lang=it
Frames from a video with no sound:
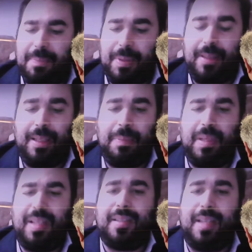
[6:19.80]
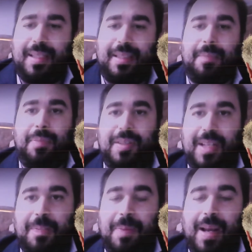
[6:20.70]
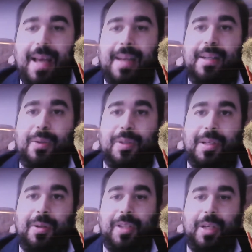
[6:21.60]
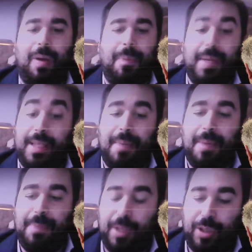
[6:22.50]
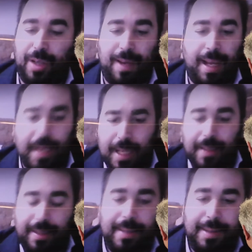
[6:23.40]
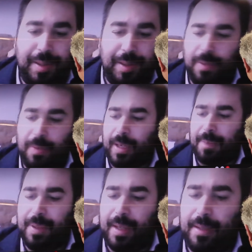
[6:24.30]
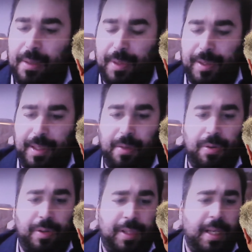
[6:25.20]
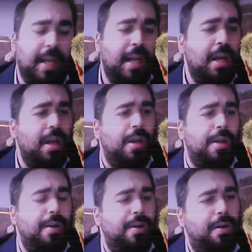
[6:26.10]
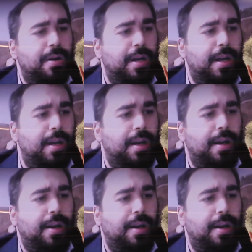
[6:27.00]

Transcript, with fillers: di business, business plan, queste cose qua, perché a me piaceva tantissimo capire di queste cose. Non, eh,